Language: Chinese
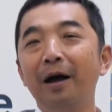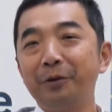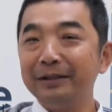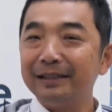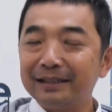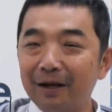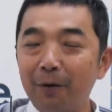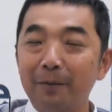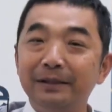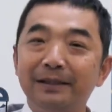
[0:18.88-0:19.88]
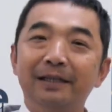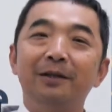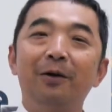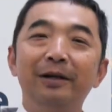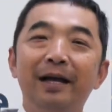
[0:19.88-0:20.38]
原则上我们神
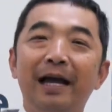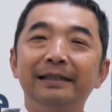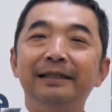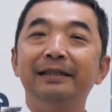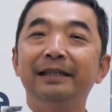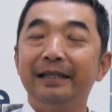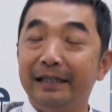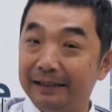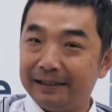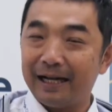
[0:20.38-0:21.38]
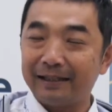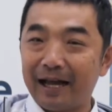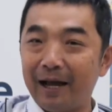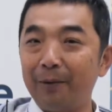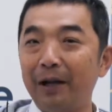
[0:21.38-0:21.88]
通应该是第一家
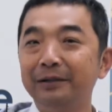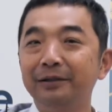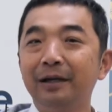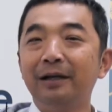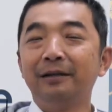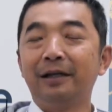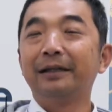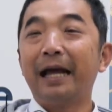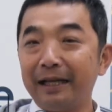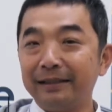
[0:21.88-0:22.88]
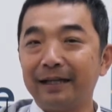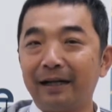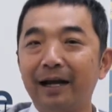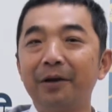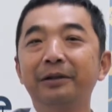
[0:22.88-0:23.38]
台湾的代理
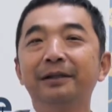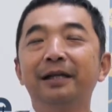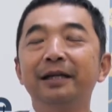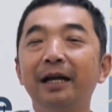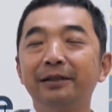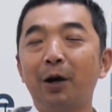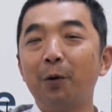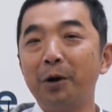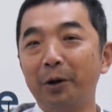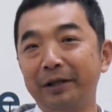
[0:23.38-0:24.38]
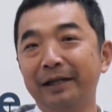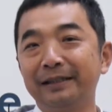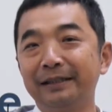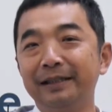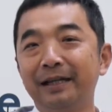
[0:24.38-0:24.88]
商，那原则上应该也超过6年的
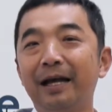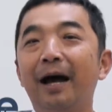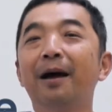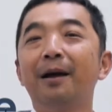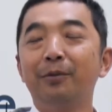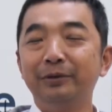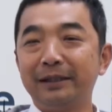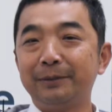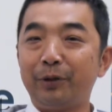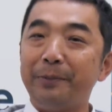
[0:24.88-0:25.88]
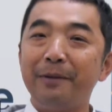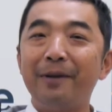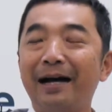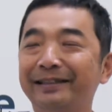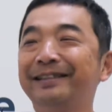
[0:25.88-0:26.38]
时间，那目前是 Premium
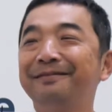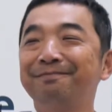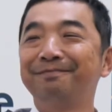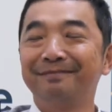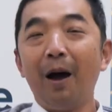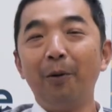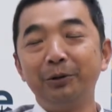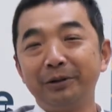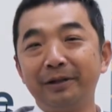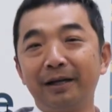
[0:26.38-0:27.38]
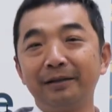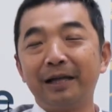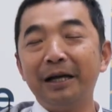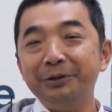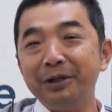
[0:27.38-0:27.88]
Partner。 我觉得
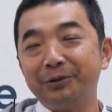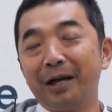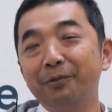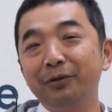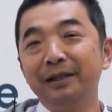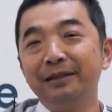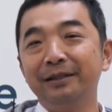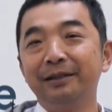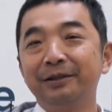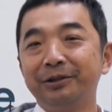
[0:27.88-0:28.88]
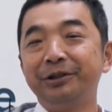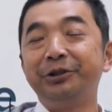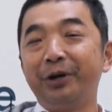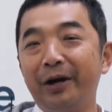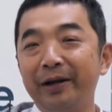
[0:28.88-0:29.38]
当然最主要的目的是去
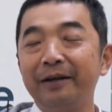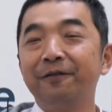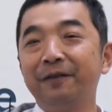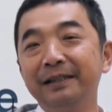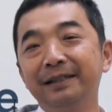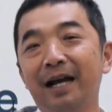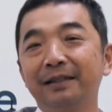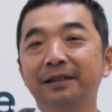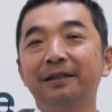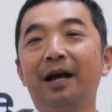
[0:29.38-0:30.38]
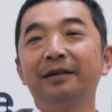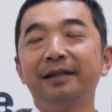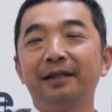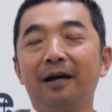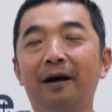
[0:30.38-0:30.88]
sharing 分享，甚至了
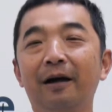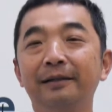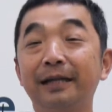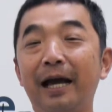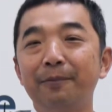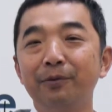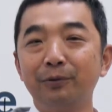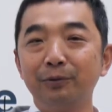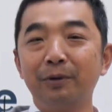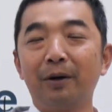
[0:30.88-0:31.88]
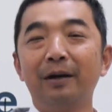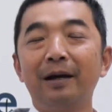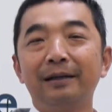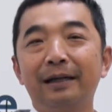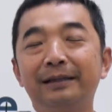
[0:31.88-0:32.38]
解到下一步 Google
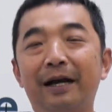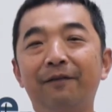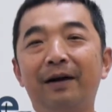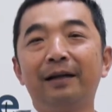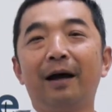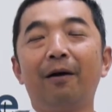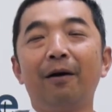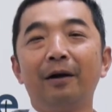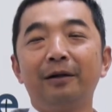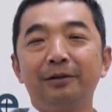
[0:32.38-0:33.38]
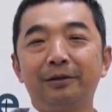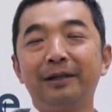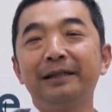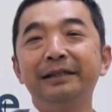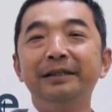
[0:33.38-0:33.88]
的想法。那就
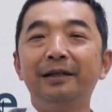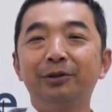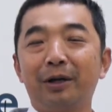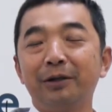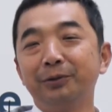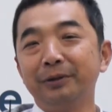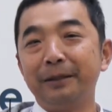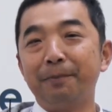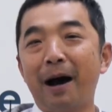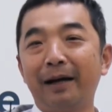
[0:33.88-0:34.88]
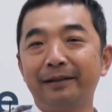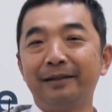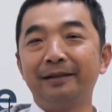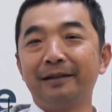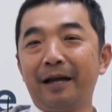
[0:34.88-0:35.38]
像今天主要的主题
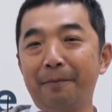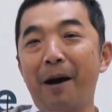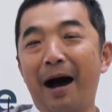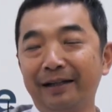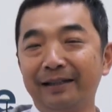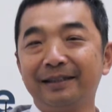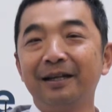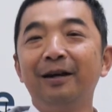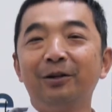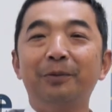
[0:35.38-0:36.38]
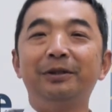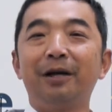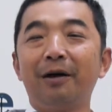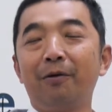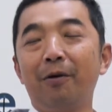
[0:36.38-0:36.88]
Partner and Partners， 我们希
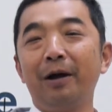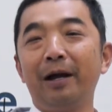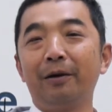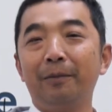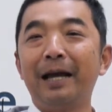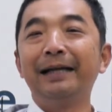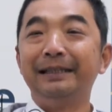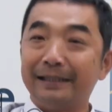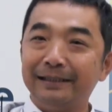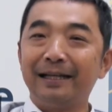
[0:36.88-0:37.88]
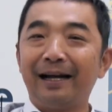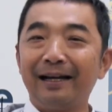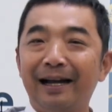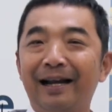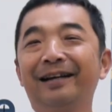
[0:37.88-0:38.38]
望我们大家一起成长
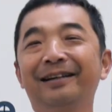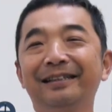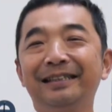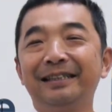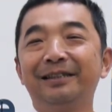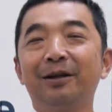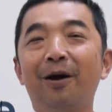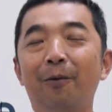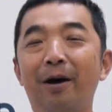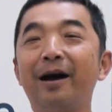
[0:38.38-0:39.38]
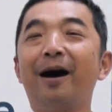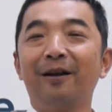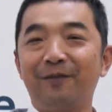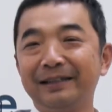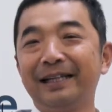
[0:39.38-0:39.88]
啊，一起往更好
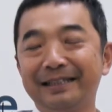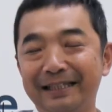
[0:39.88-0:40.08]
的方向